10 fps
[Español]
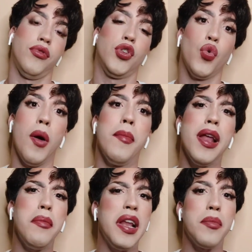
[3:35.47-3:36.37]
Subes
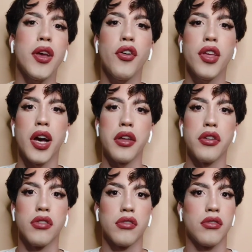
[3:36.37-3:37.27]
mil, mil y pico
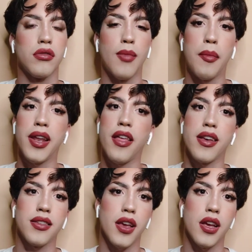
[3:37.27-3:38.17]
diarios Mami,
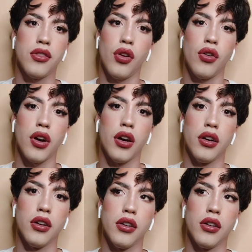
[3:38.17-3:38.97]
nadie hace eso, loca.